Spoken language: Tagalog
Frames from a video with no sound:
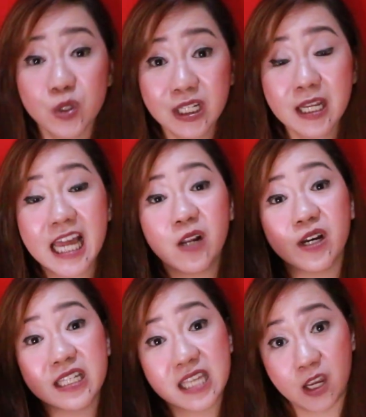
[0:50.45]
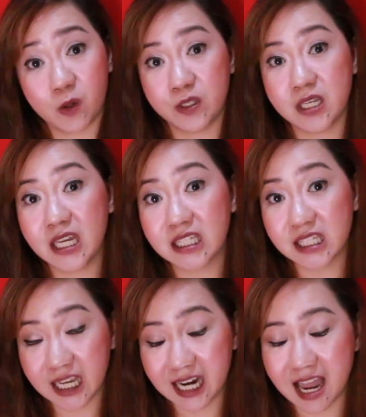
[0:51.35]
So, nanalo kasi ako sa
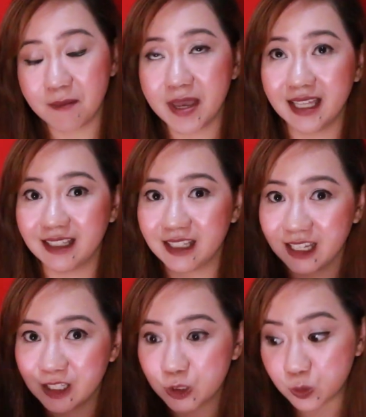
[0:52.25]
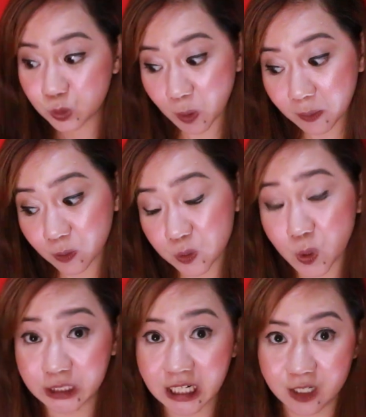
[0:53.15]
Instagram and sobrang
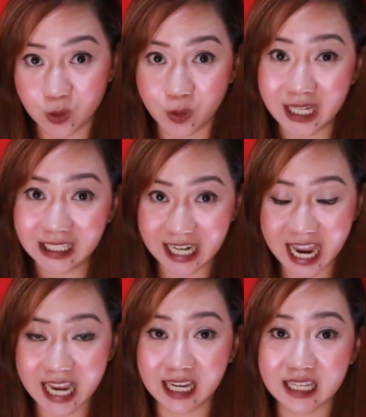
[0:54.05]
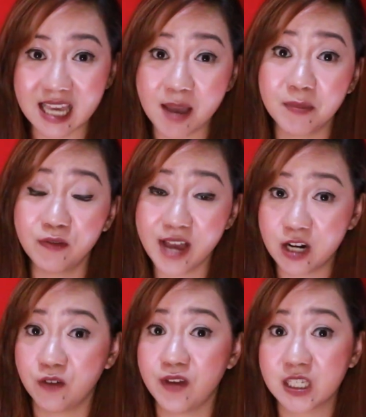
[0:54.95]
gusto ko talaga itong itry kasi I'm a fan
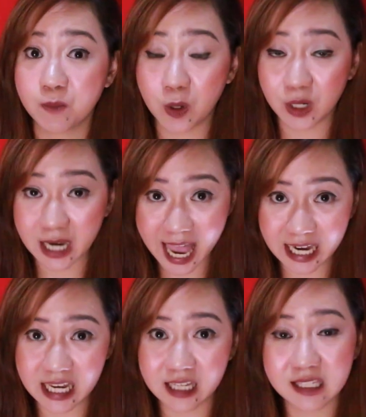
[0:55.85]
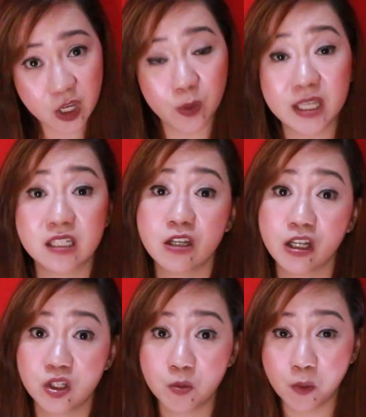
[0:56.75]
of Esme Organics. It is
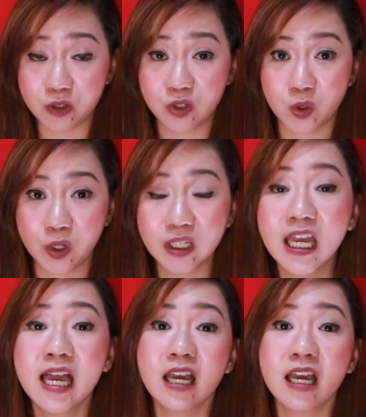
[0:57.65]
not sponsored.